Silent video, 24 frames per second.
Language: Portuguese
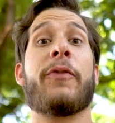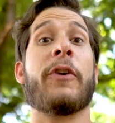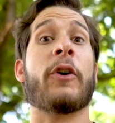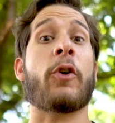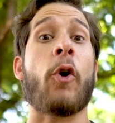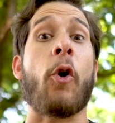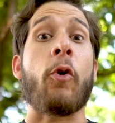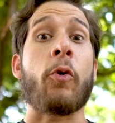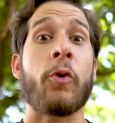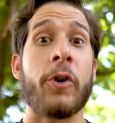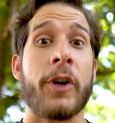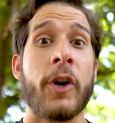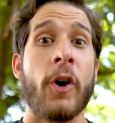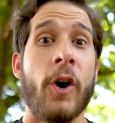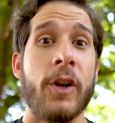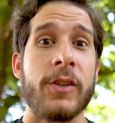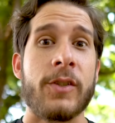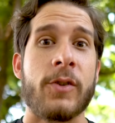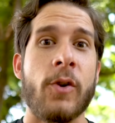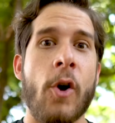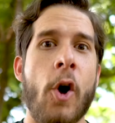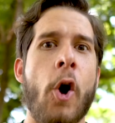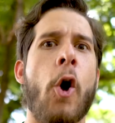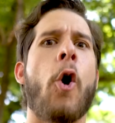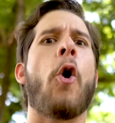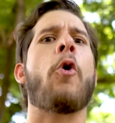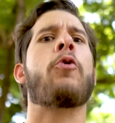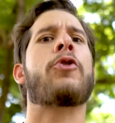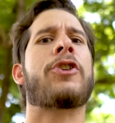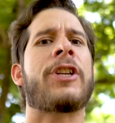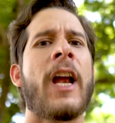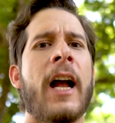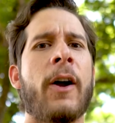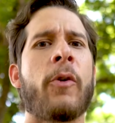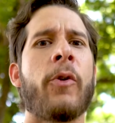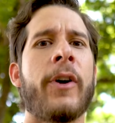Ficou curioso? Ou
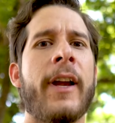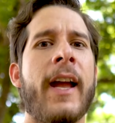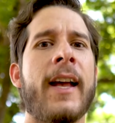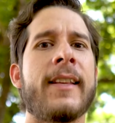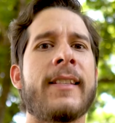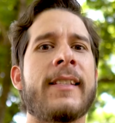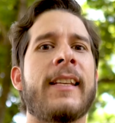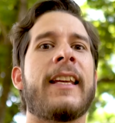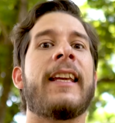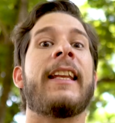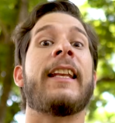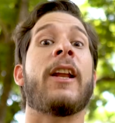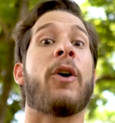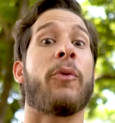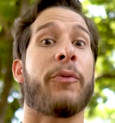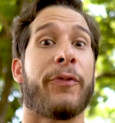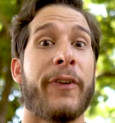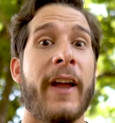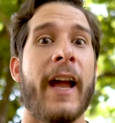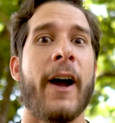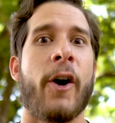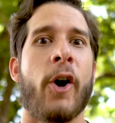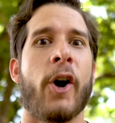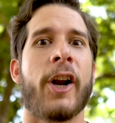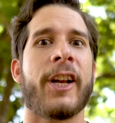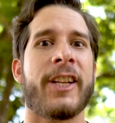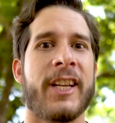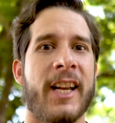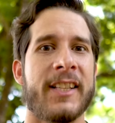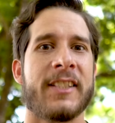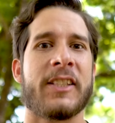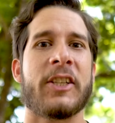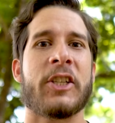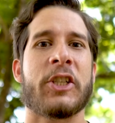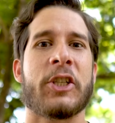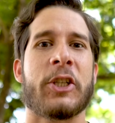já conhece e não vê a hora de
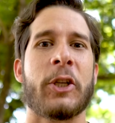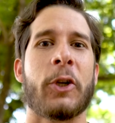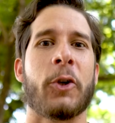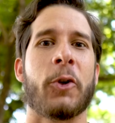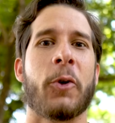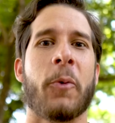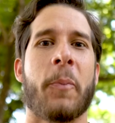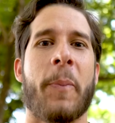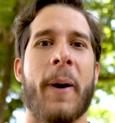assisti-lo no